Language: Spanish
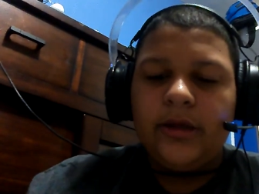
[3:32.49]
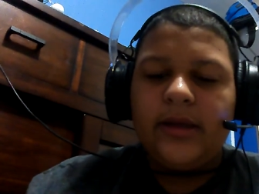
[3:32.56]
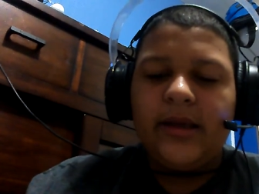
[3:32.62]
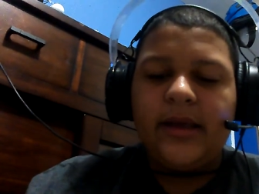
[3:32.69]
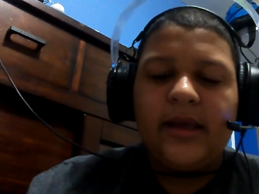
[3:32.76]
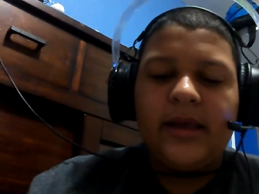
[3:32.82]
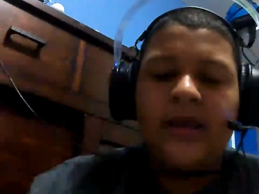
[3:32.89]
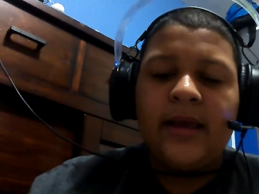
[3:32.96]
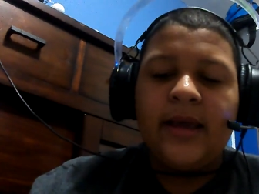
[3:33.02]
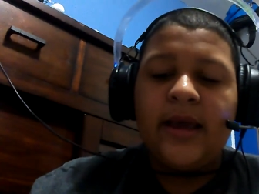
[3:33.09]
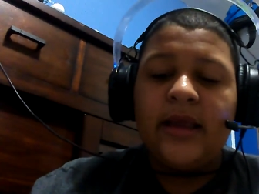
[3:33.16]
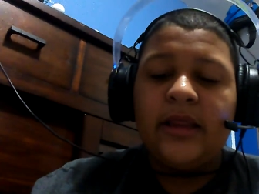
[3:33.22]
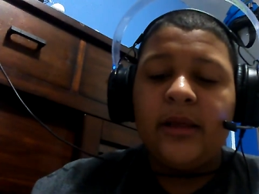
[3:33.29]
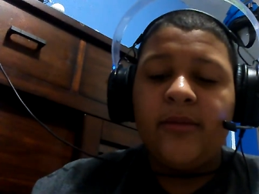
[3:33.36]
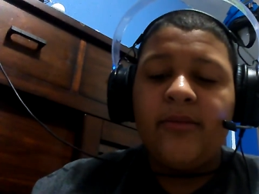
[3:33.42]
NBA
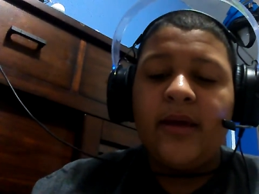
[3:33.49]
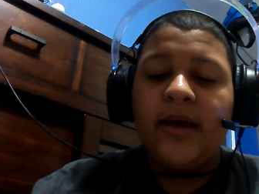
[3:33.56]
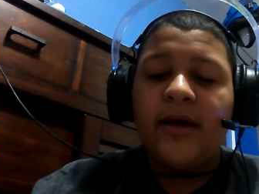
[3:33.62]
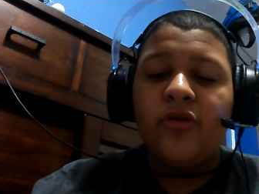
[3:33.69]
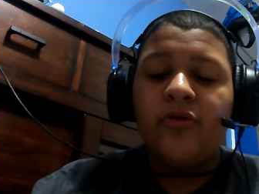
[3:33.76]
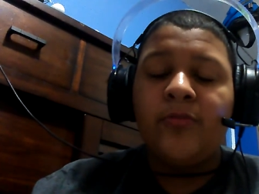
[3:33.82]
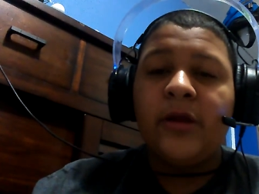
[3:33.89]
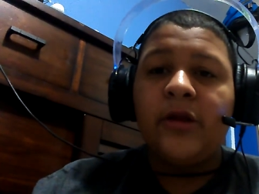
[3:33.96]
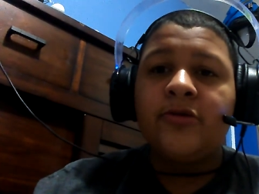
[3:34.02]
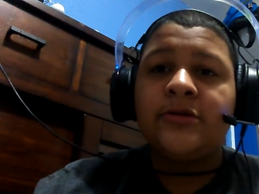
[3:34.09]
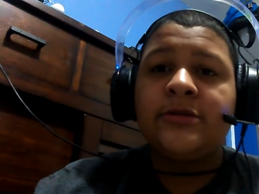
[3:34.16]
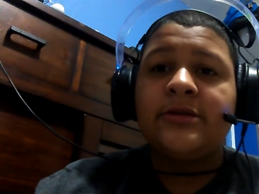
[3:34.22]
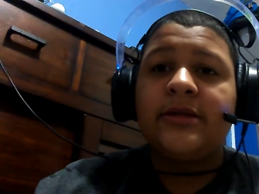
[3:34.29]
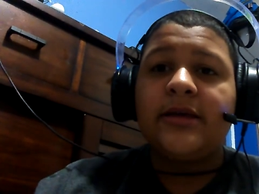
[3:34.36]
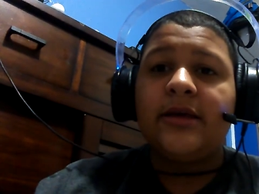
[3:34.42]
eh,
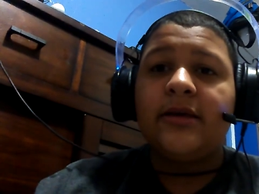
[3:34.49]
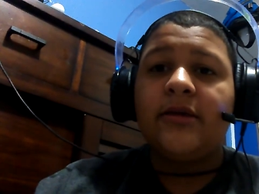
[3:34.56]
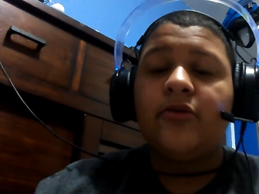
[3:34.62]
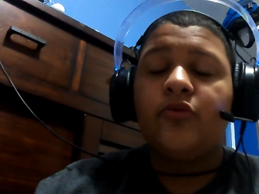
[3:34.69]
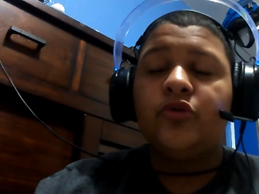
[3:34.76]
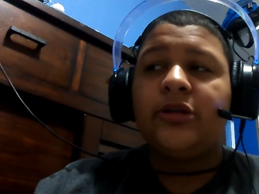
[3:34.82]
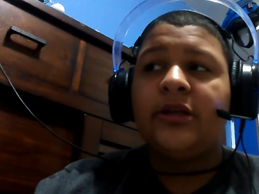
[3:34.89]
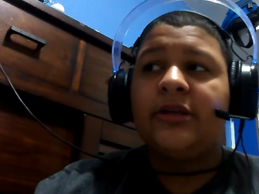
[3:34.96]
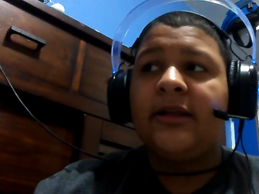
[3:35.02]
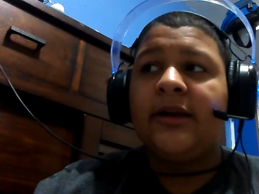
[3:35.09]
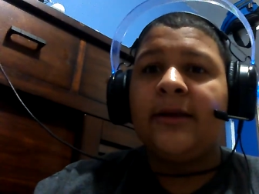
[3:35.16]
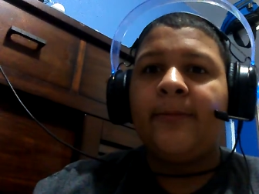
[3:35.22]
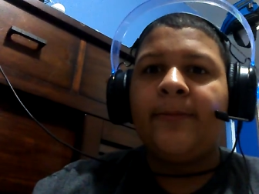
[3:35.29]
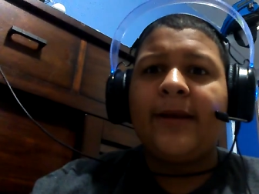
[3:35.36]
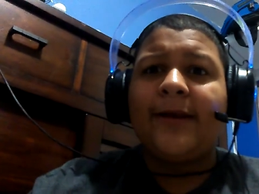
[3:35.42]
2011, ustedes
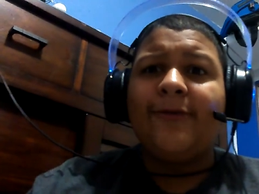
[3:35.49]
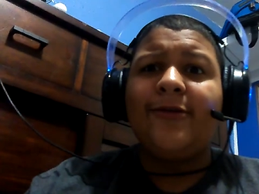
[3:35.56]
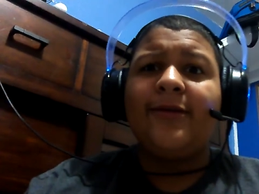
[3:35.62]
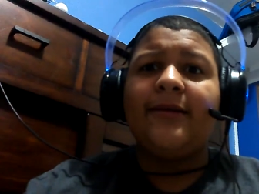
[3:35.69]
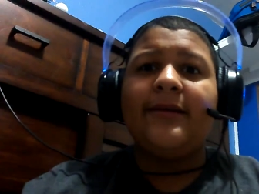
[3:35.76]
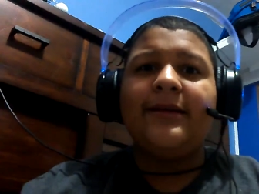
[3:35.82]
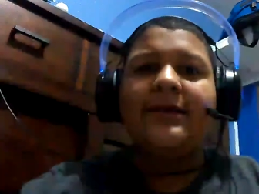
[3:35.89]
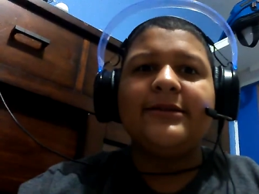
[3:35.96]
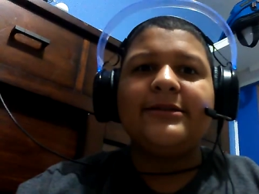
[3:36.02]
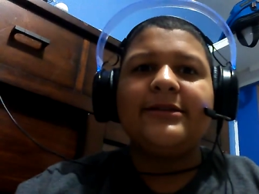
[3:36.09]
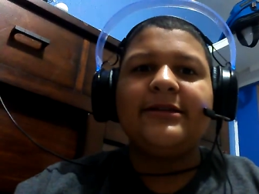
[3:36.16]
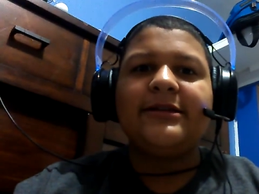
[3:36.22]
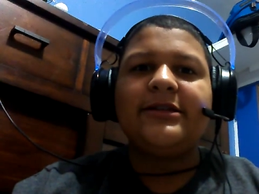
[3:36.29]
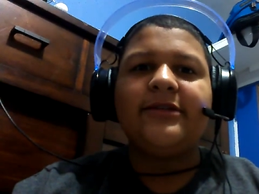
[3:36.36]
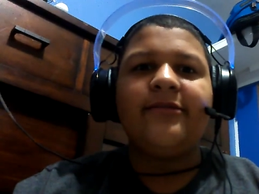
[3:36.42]
dirán, emperador, ¿y ese,
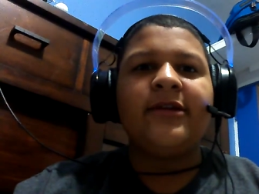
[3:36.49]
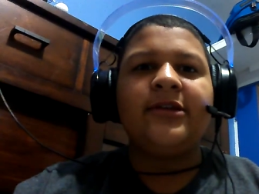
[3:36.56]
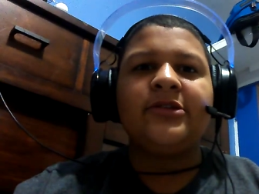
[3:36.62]
¿y ese